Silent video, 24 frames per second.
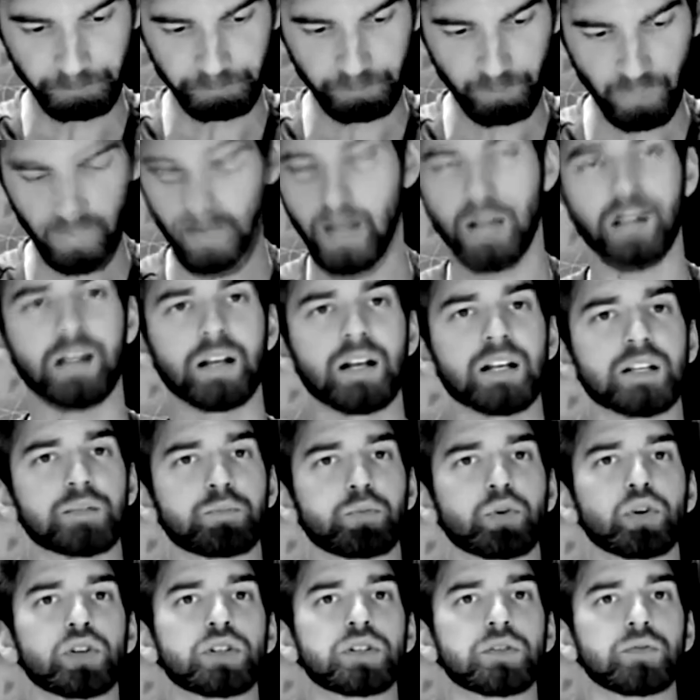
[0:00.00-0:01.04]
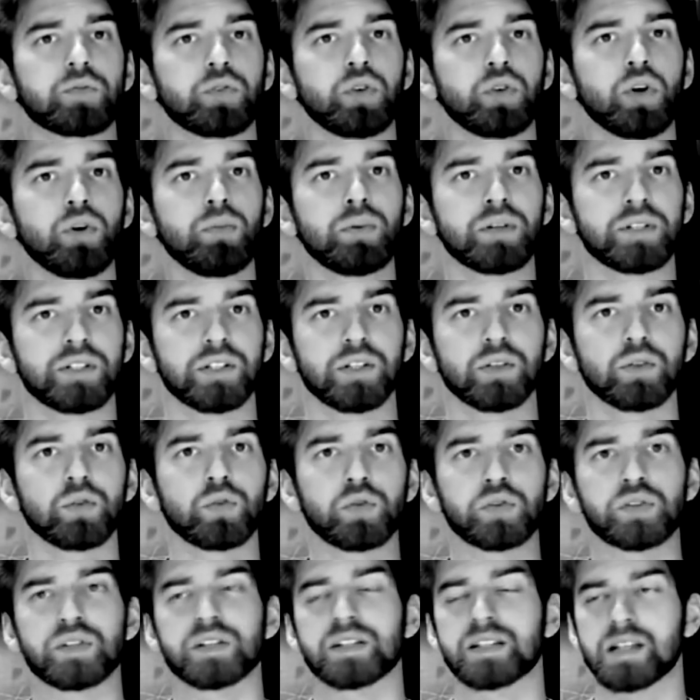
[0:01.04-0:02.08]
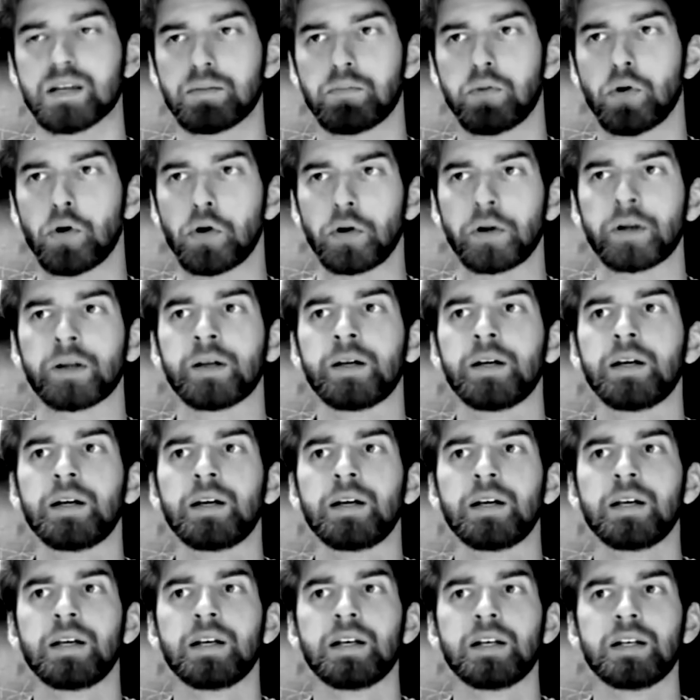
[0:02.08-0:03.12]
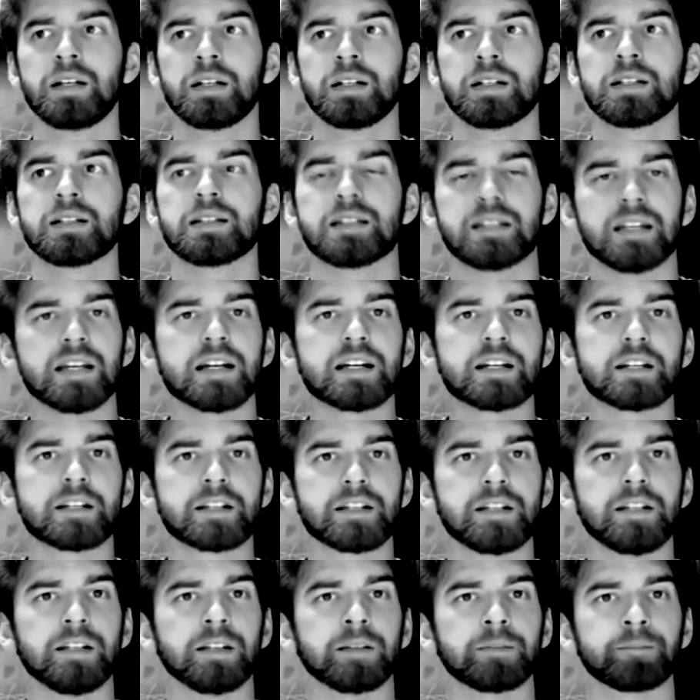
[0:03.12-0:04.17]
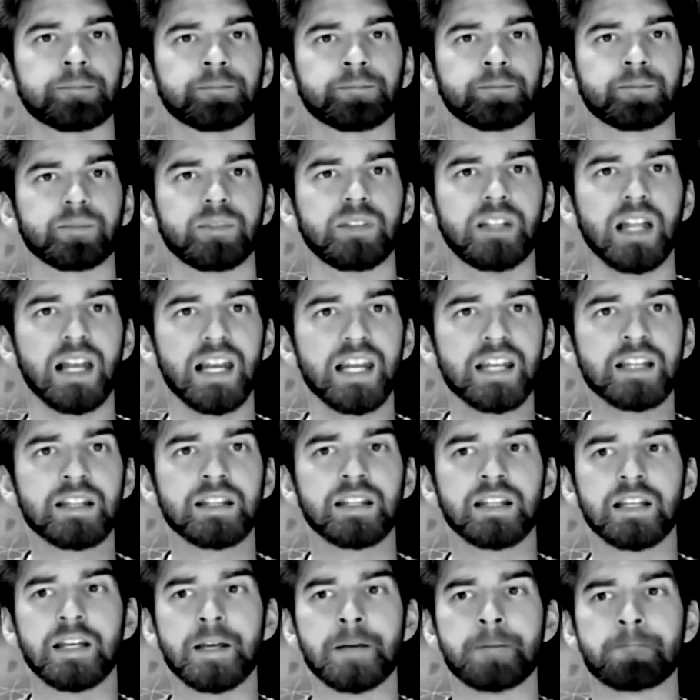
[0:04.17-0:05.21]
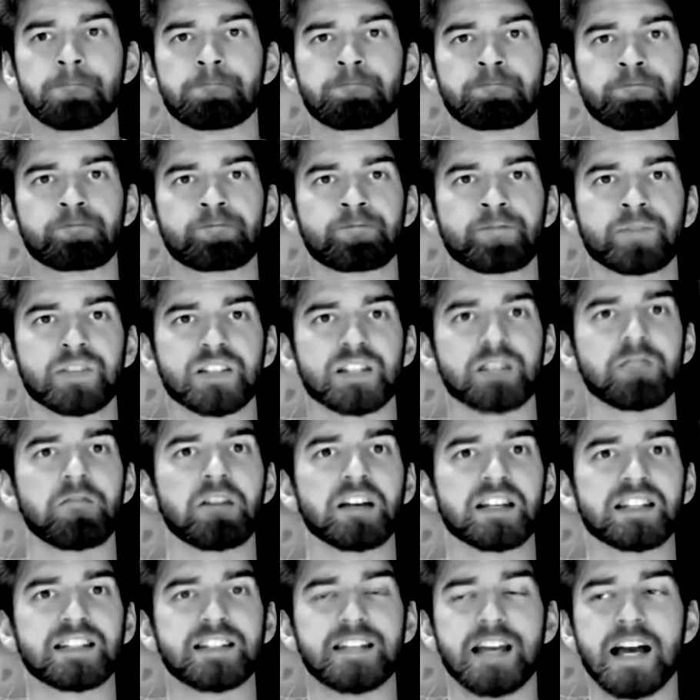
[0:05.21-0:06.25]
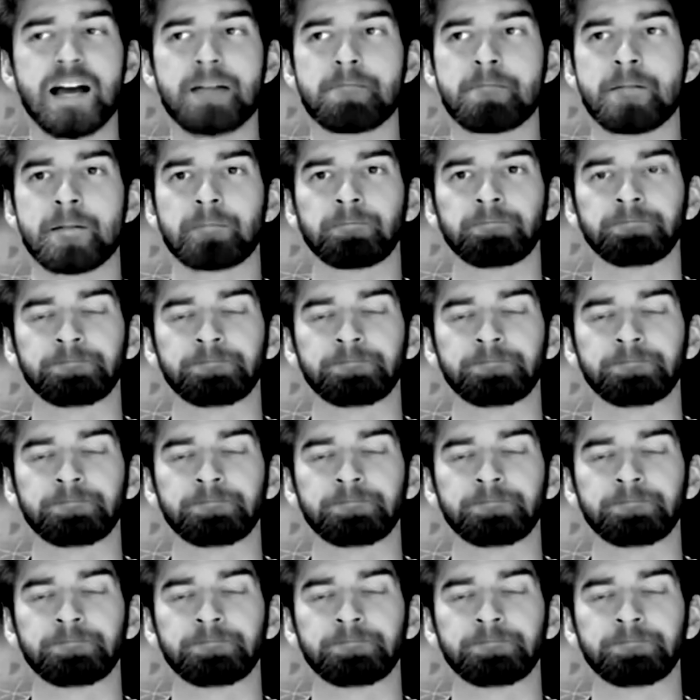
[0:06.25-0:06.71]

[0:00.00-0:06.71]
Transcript: Как раз против дома тянулся забор. Серый, длинный, с гвоздями.